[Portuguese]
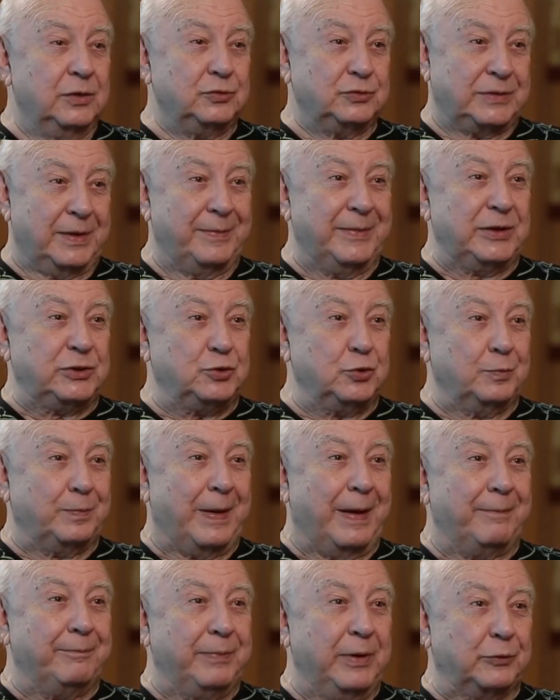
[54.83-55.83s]
justamente o
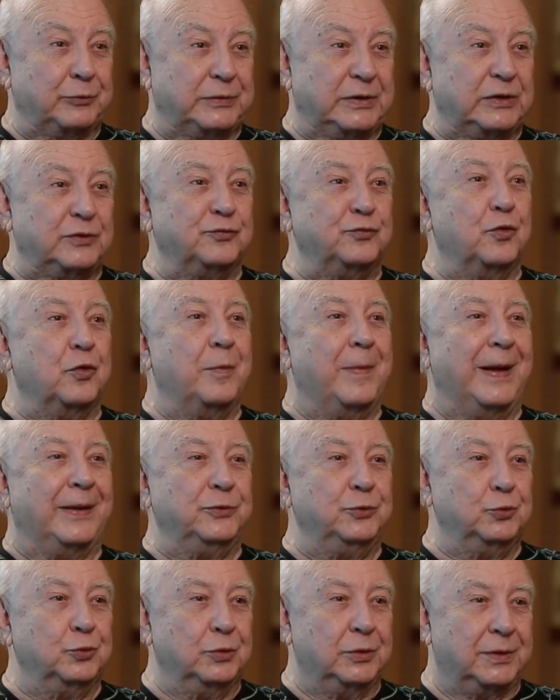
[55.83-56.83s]
papel
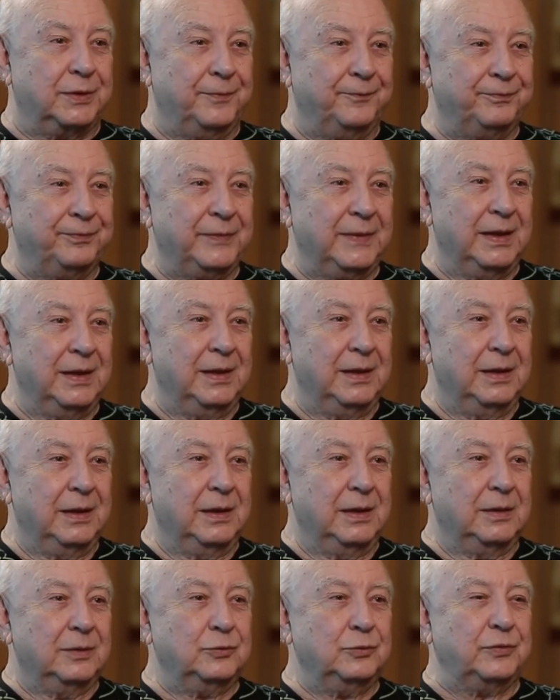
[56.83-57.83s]
transformador
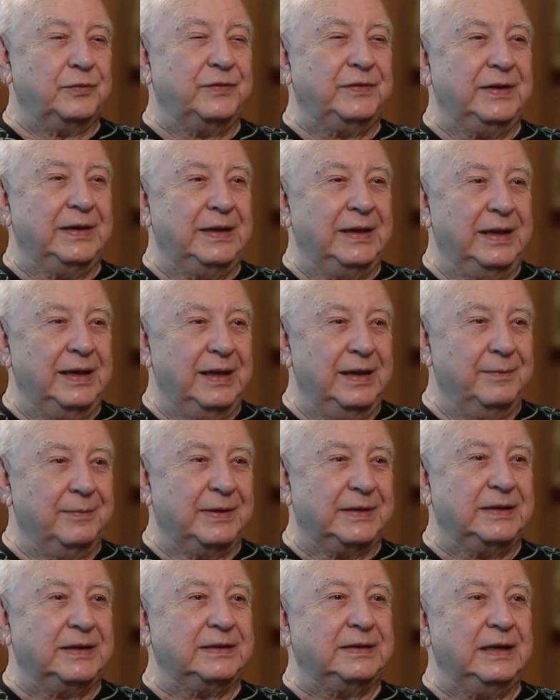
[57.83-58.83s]
do
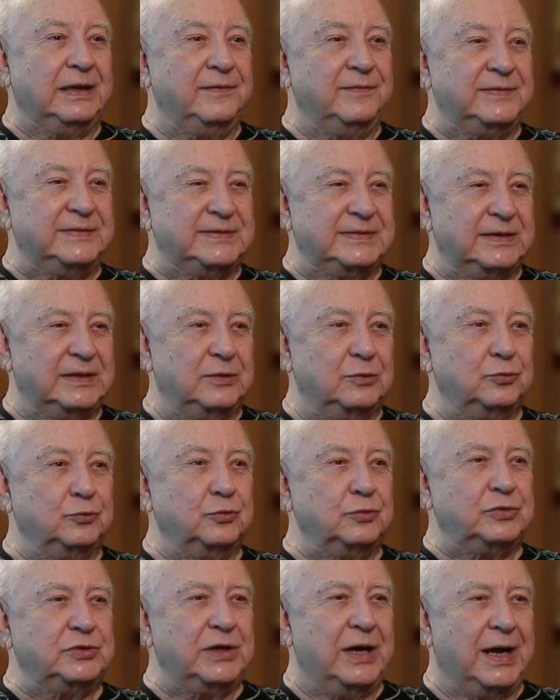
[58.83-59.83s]
cinema, da televisão,
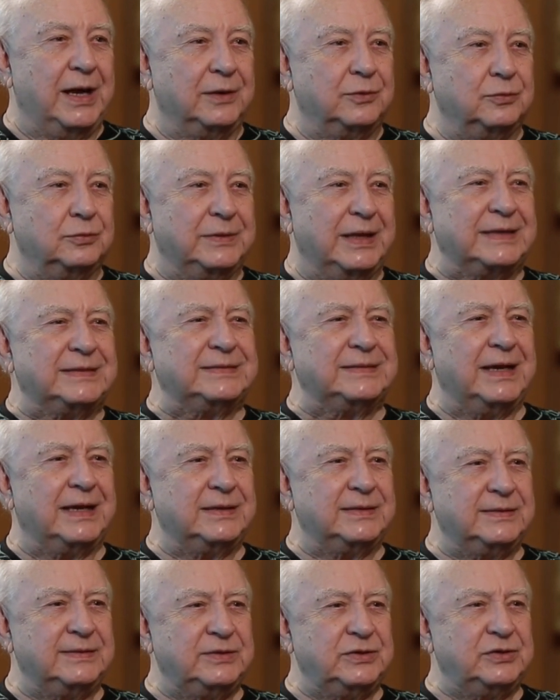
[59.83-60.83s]
do teatro, das
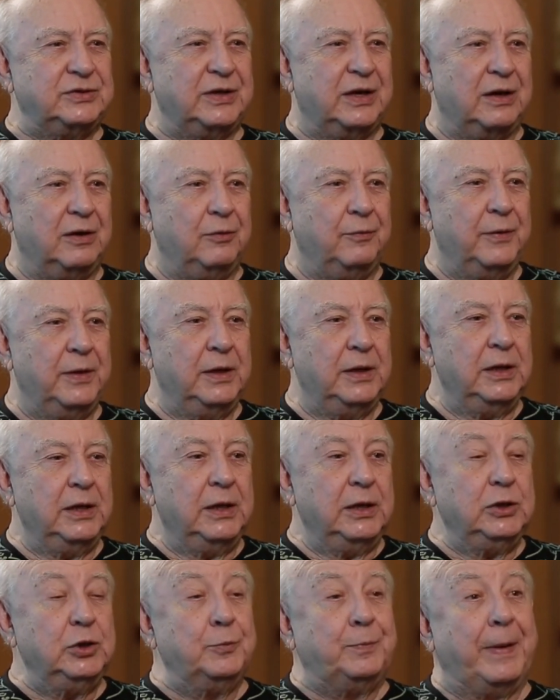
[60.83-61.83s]
artes em geral,
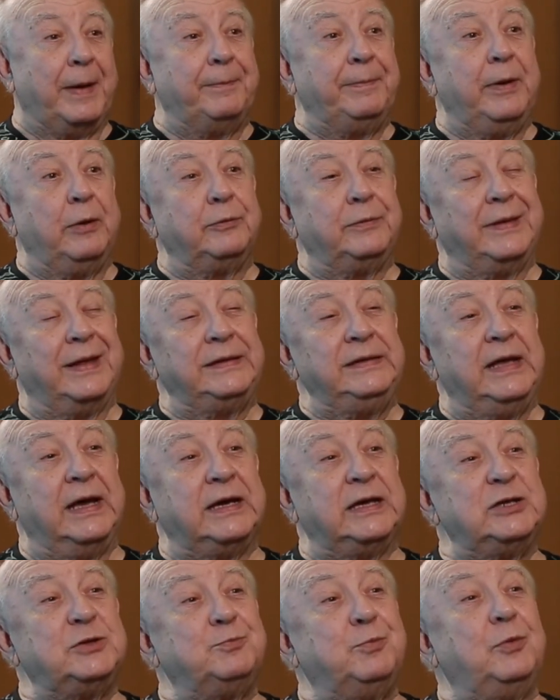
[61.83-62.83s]
e o papel da, e a
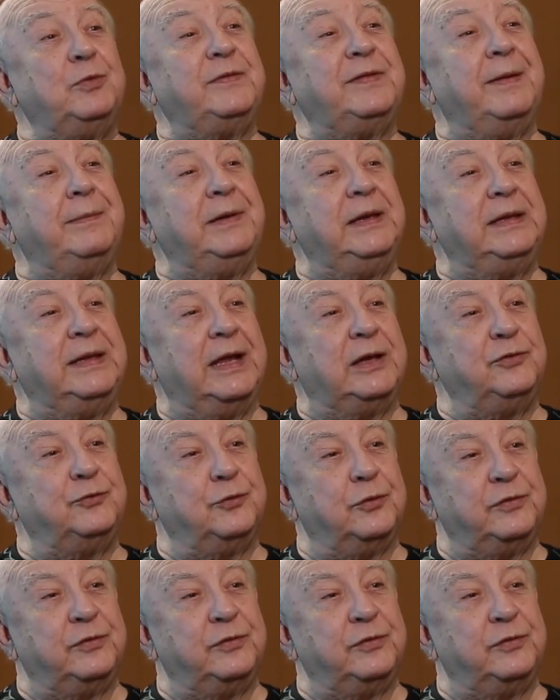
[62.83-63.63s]
responsabilidade